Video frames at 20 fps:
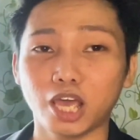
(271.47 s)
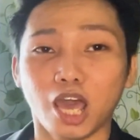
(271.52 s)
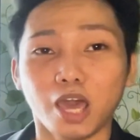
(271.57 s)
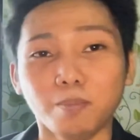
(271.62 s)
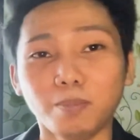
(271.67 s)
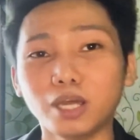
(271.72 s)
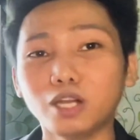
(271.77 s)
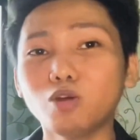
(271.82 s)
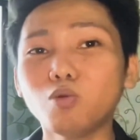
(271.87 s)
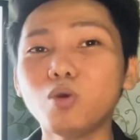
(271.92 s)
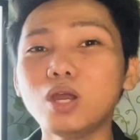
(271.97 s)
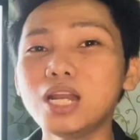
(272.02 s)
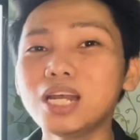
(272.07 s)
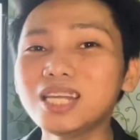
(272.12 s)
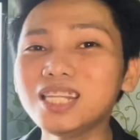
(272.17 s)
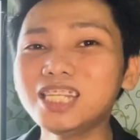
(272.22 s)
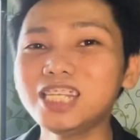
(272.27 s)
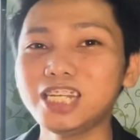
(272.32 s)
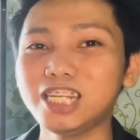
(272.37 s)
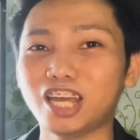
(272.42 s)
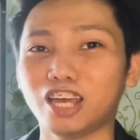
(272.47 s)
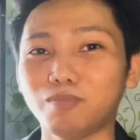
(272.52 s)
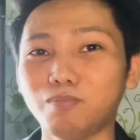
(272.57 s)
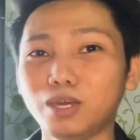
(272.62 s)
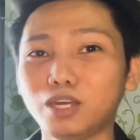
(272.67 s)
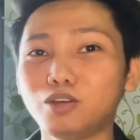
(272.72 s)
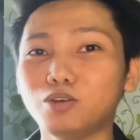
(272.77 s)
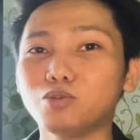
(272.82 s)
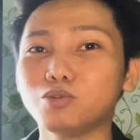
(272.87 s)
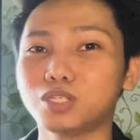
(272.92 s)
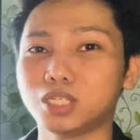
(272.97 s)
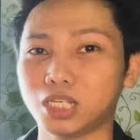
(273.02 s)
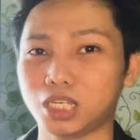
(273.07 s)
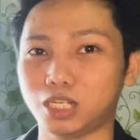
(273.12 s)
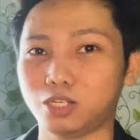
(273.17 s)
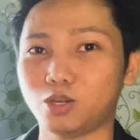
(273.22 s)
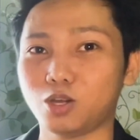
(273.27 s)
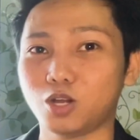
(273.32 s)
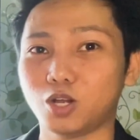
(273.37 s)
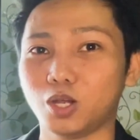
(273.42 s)
Pero walang sinabi kung
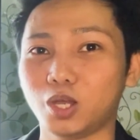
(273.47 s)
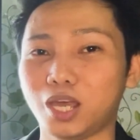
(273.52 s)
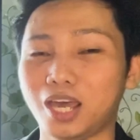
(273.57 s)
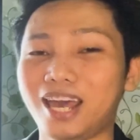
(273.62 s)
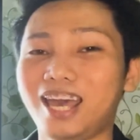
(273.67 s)
sino.